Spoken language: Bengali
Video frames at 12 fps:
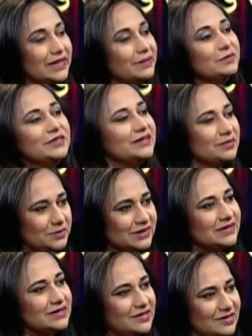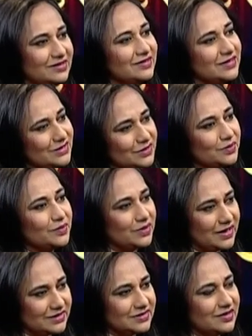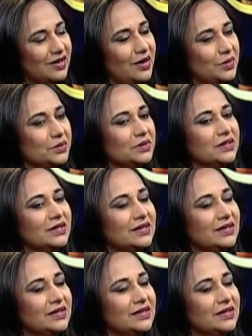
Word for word: টাইম দিতে পারছিলেন না এটাও একটা কারণ মানে